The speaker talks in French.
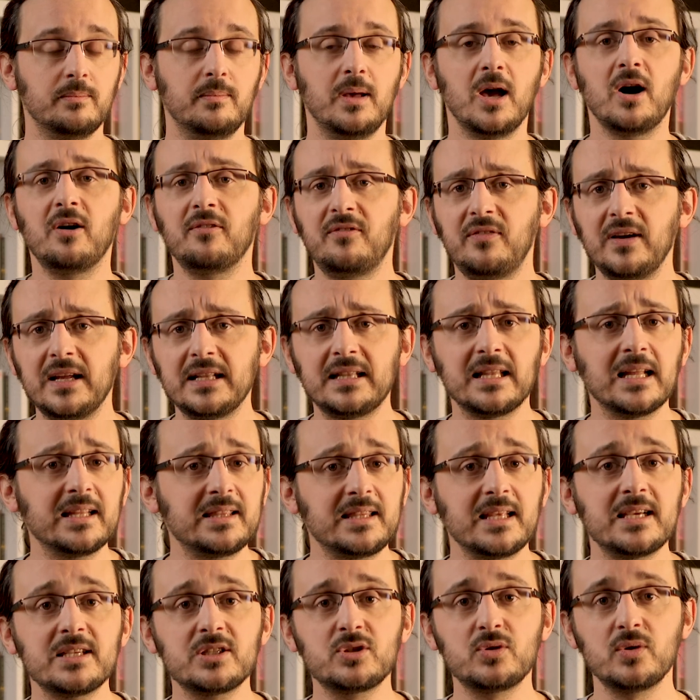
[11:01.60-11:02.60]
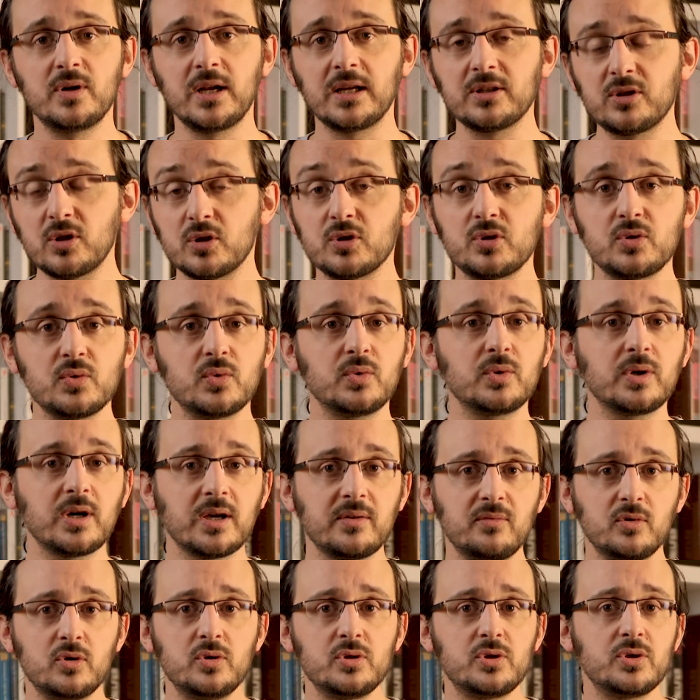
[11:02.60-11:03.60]
Mais en fait, la thèse de l'intention
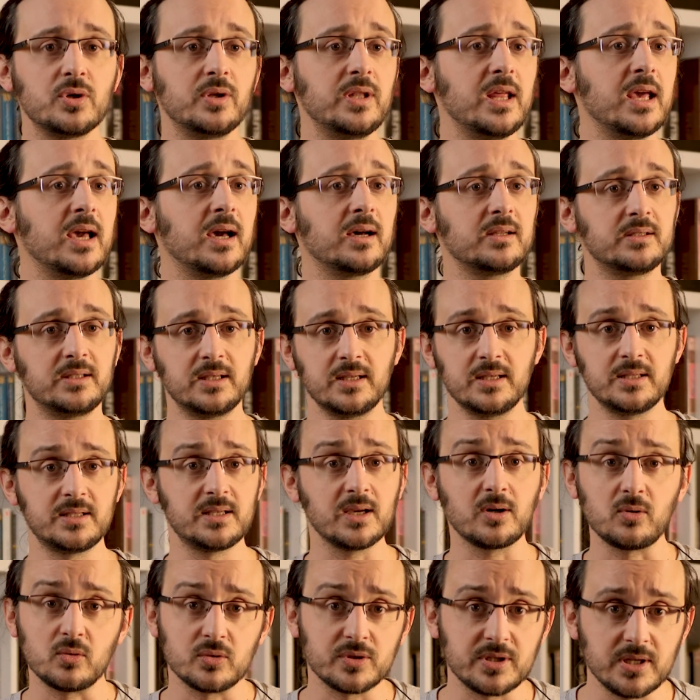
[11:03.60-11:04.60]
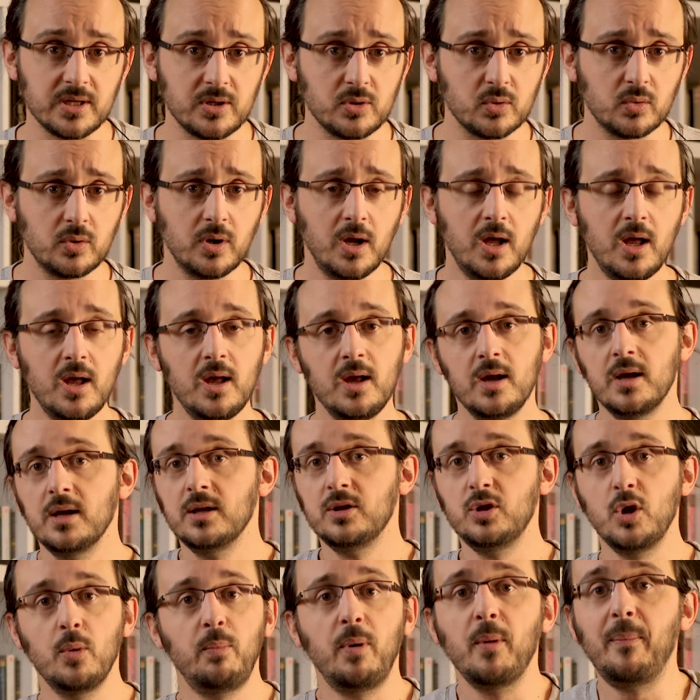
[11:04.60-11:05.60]
révolutionnaire des circoncellions
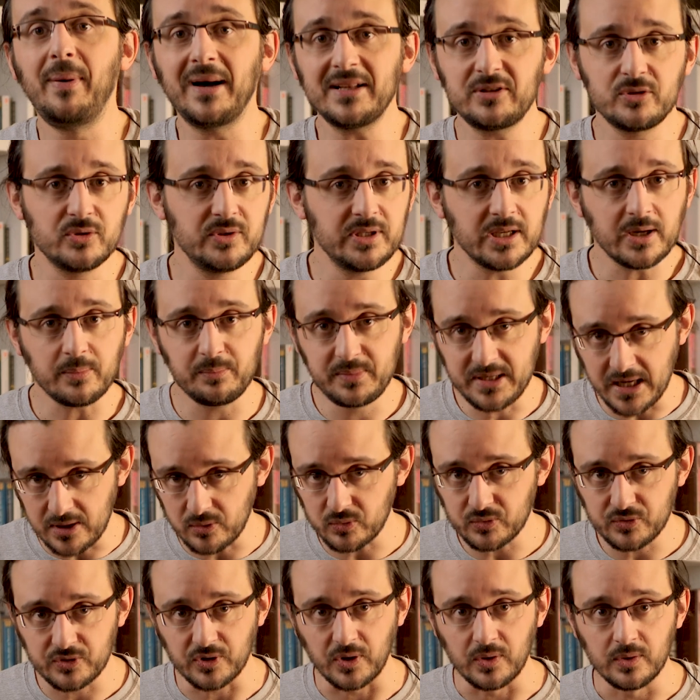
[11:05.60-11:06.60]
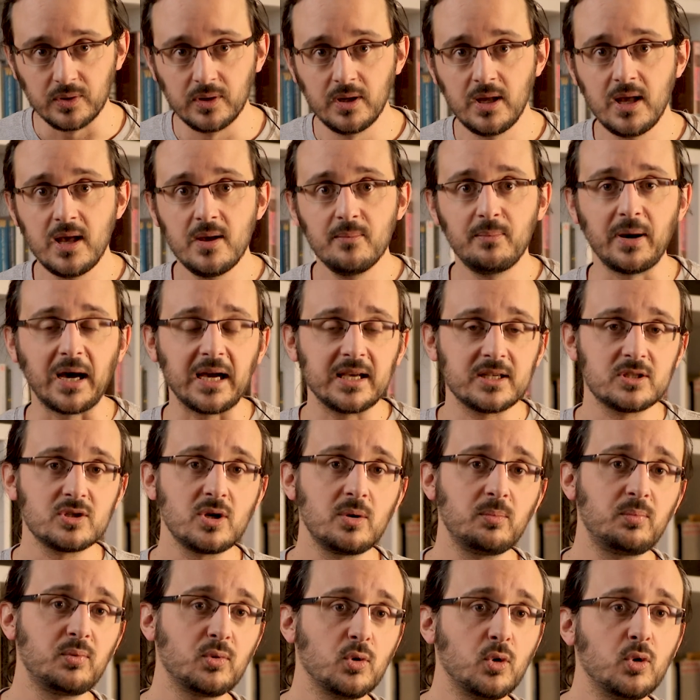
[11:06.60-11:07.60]
ne peut pas tenir bien longtemps. Par
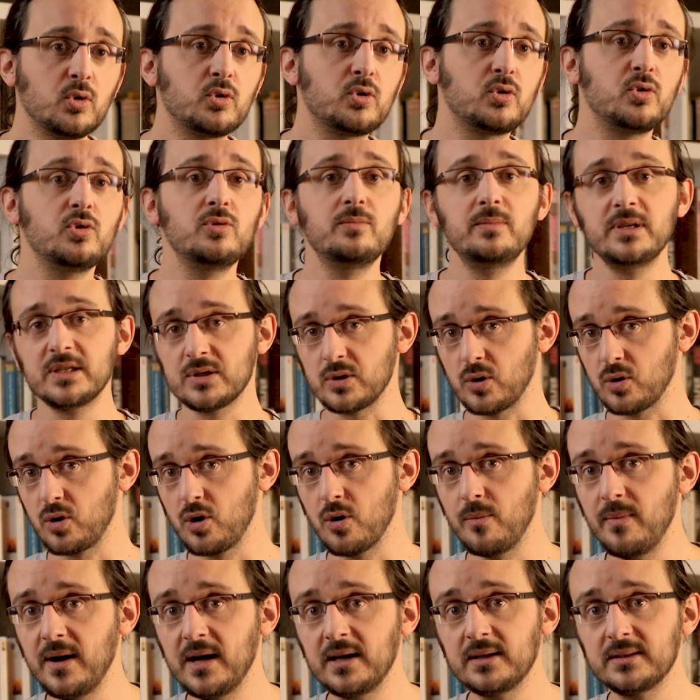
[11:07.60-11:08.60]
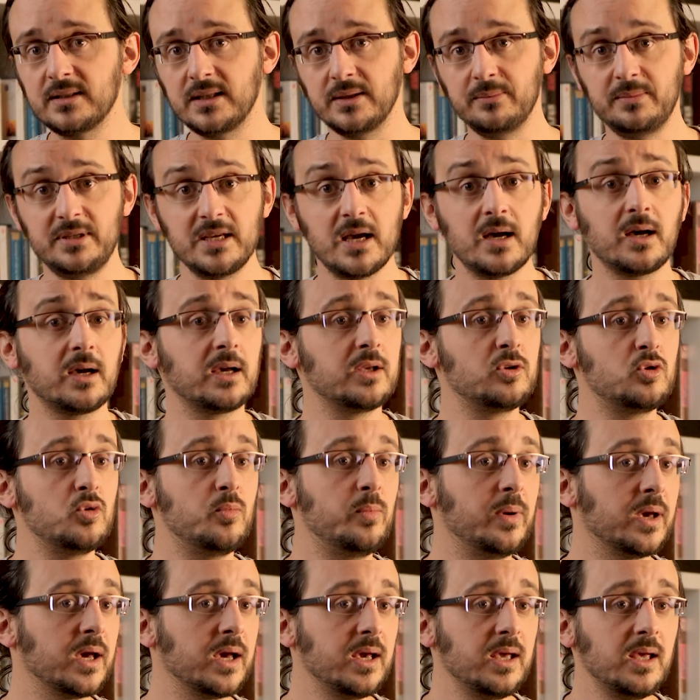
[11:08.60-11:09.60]
exemple, aucune mise en commun des biens
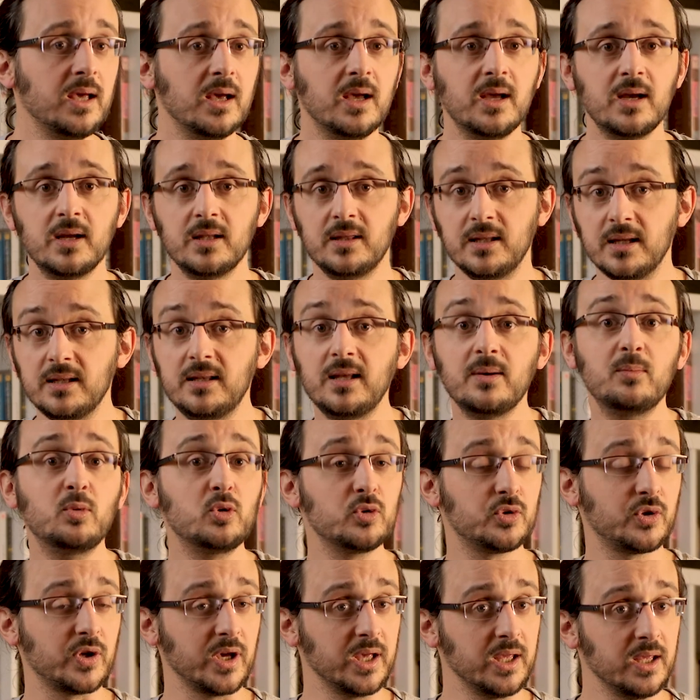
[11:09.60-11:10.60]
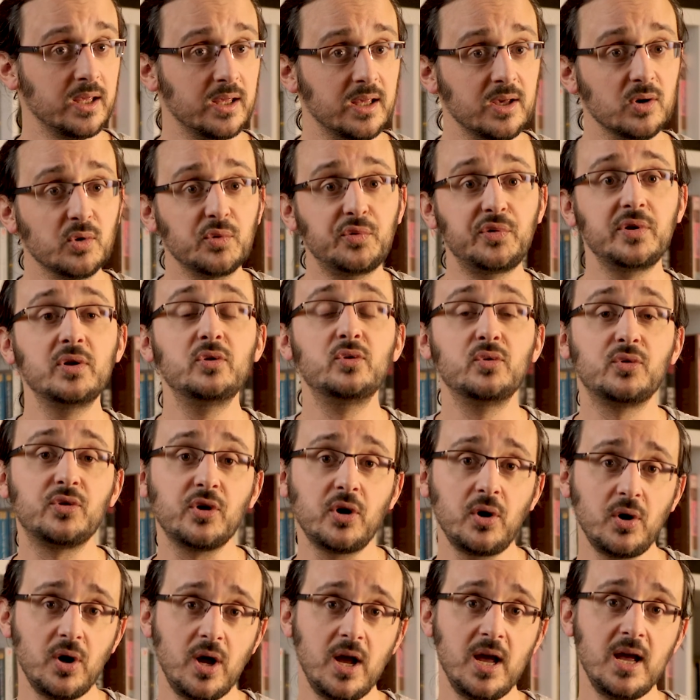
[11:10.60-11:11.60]
récupérés n'est démontrée, et au fil du
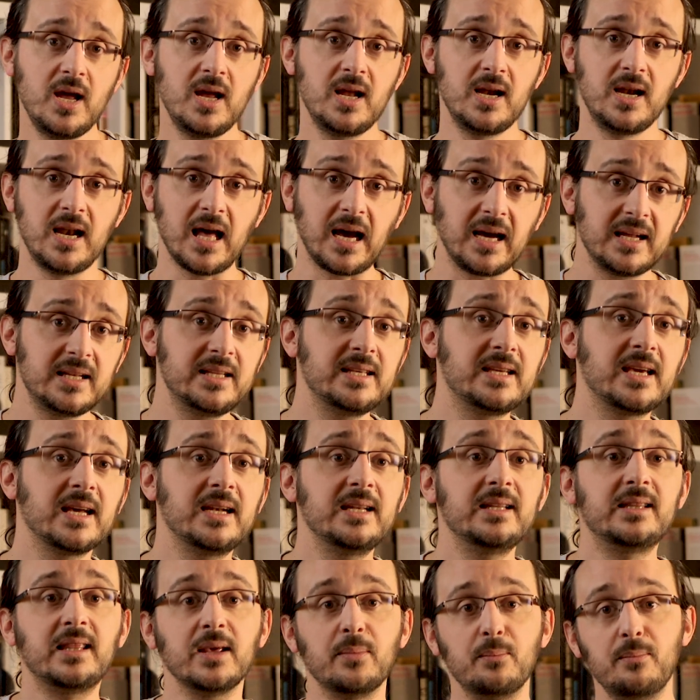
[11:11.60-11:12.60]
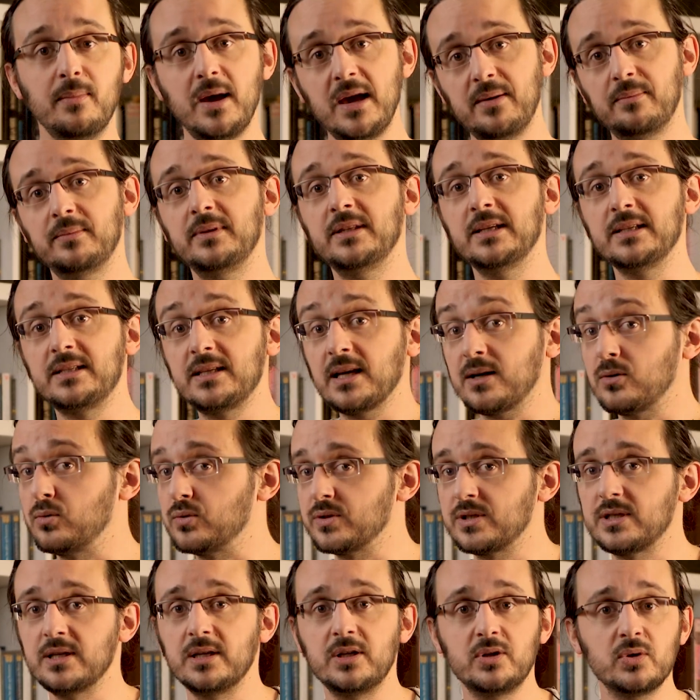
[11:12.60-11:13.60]
temps, la radicalité même des
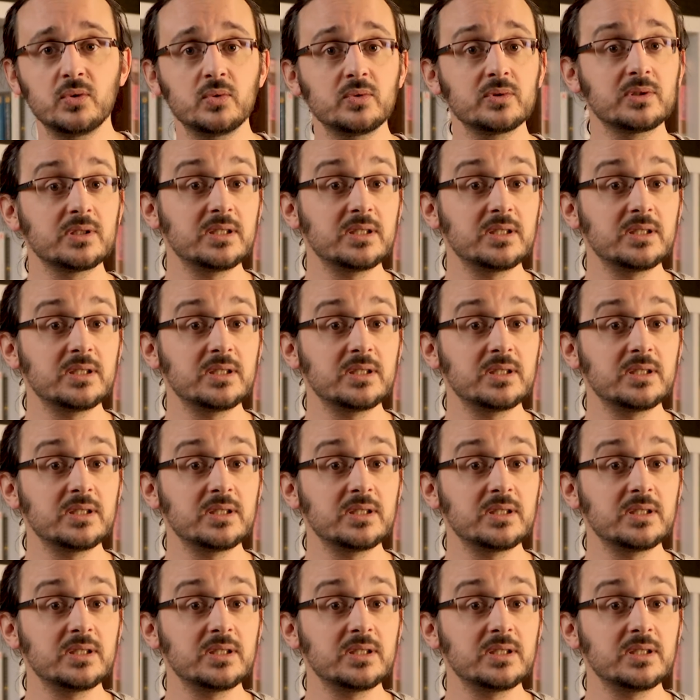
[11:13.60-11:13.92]
circoncellions